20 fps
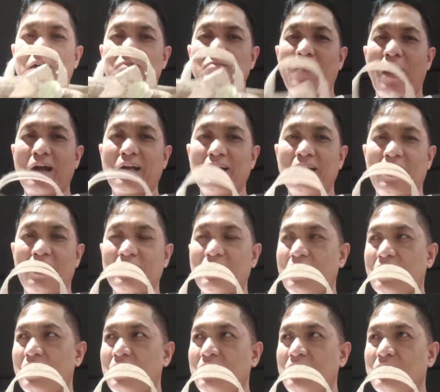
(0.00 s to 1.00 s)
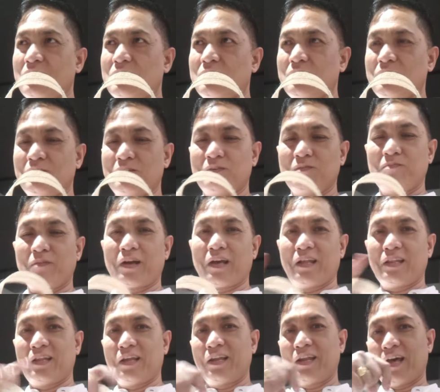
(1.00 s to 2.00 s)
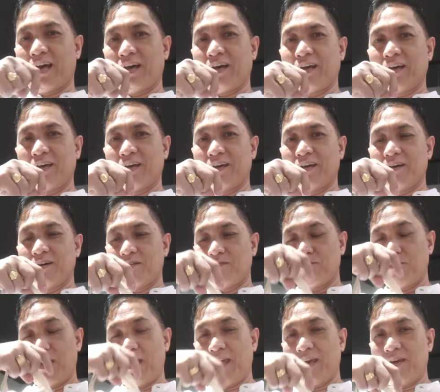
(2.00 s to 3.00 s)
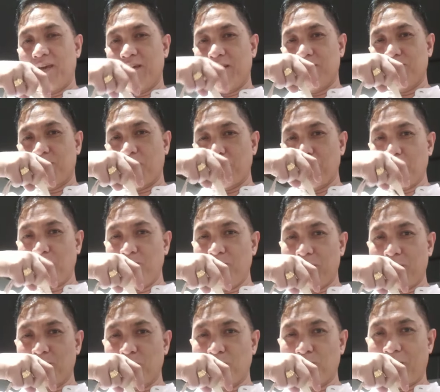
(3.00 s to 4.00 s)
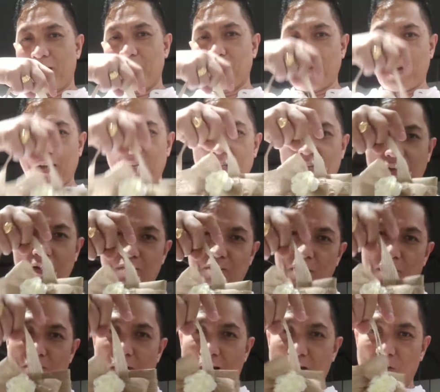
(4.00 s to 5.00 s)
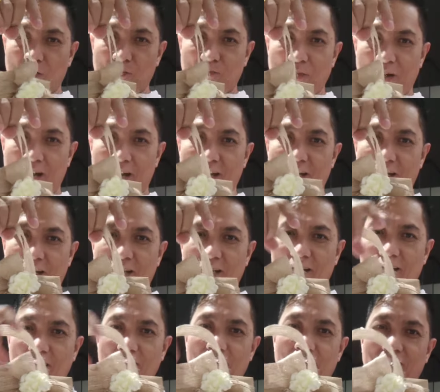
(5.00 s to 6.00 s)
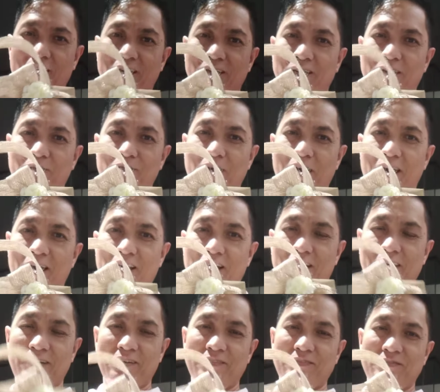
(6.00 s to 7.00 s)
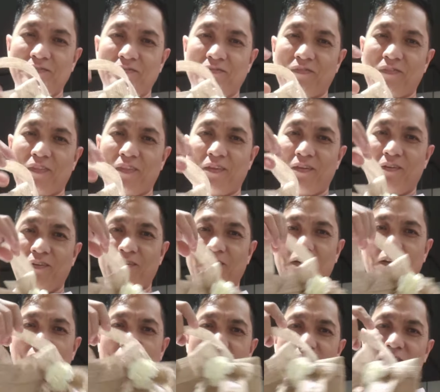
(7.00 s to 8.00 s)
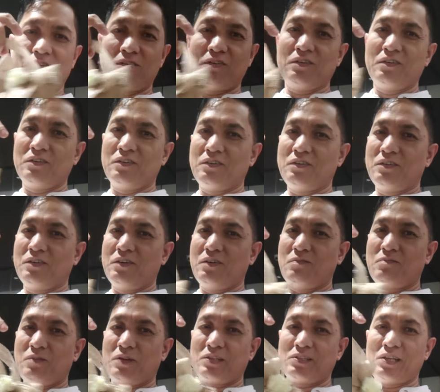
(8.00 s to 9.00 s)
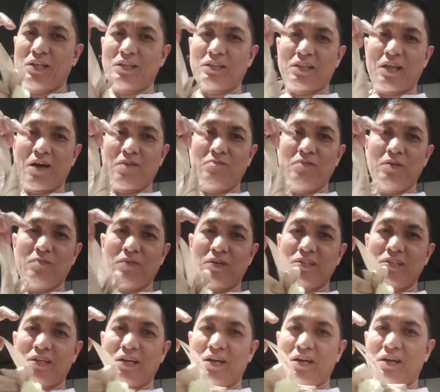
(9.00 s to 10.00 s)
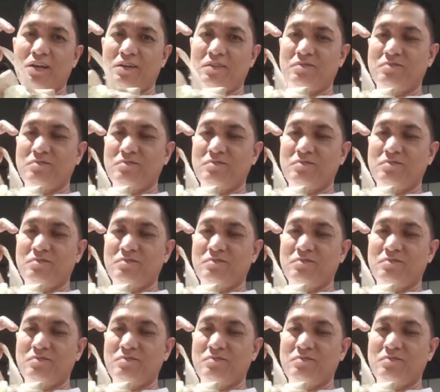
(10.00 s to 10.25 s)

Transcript: bag lang na ganito, maganda na, may mabitbit mo pa, maganda na, may balot pa. Di ba? Ayan o, oh. presentable pa siya.